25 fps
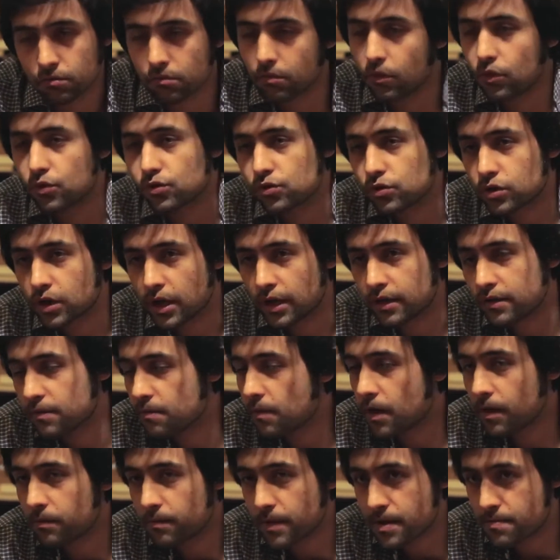Oyunculuk
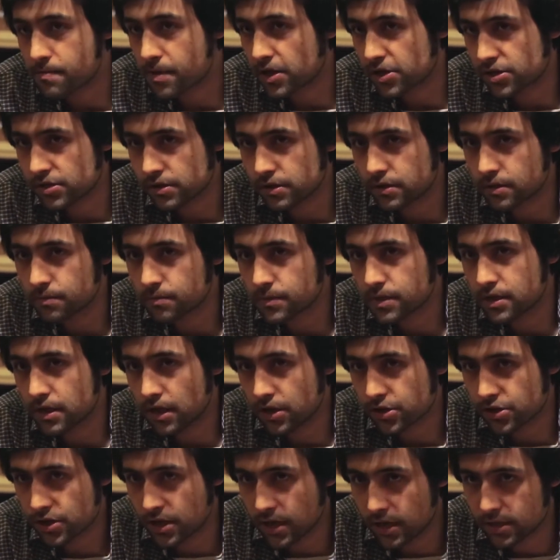eğitimi almaya başladığımız
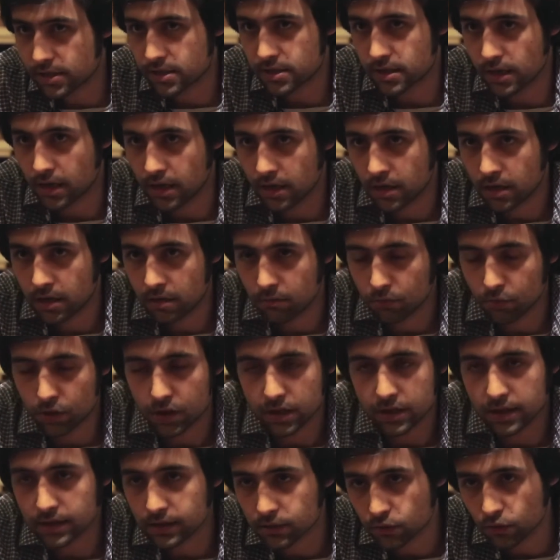yaş kaçsa
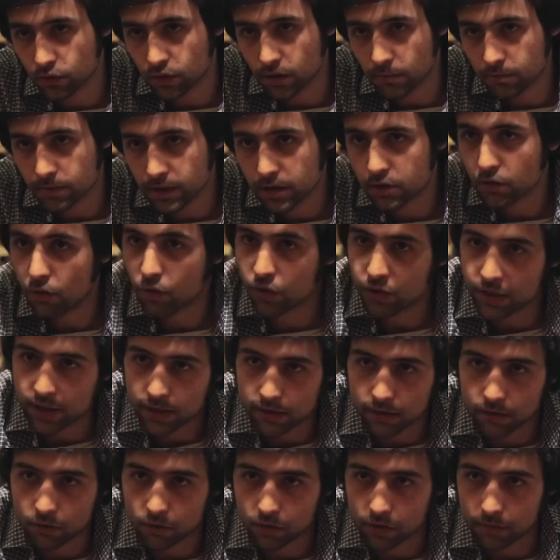40 da olabilir,
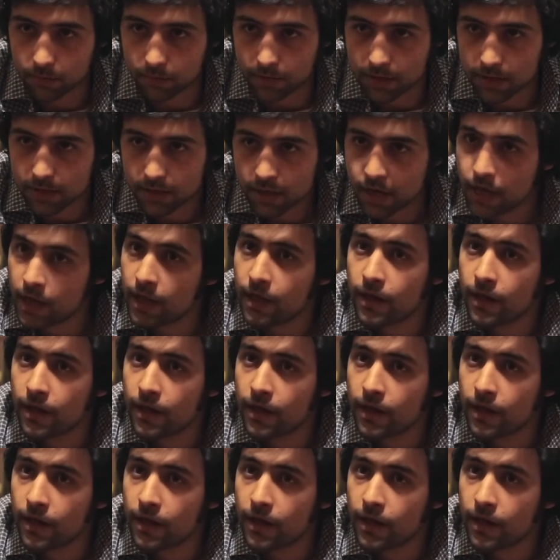17 de olabilir.